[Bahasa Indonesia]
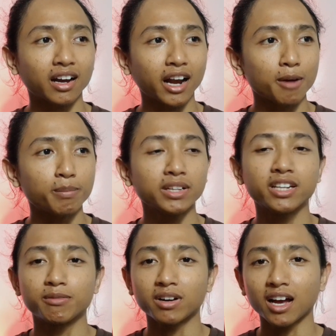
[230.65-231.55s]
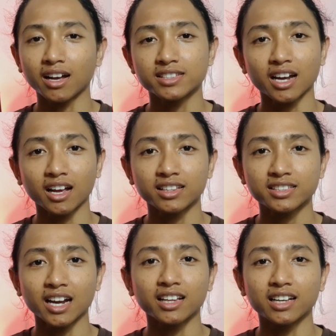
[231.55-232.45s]
kenapa driver akan sakit
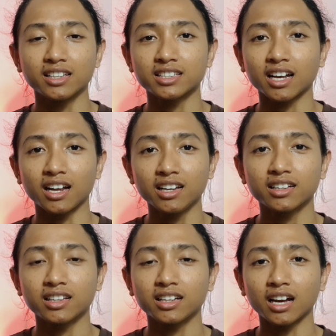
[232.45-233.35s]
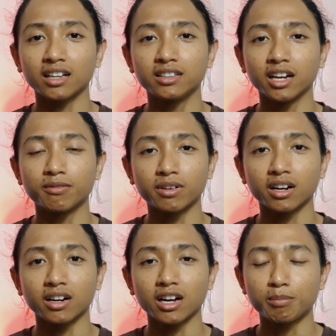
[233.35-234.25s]
sakit hati sekali ketika
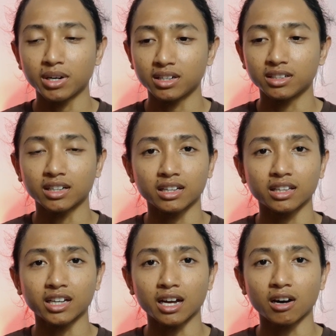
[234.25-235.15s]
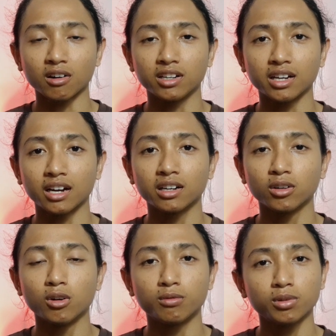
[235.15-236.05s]
driver apa uh, ketika orderan
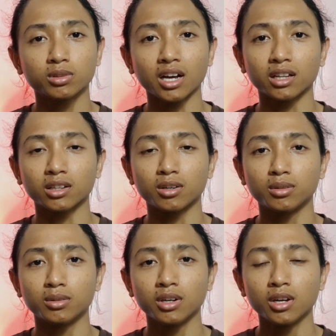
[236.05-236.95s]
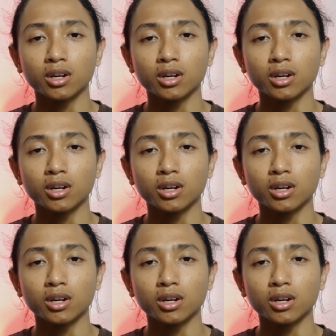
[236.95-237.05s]
GoFood atau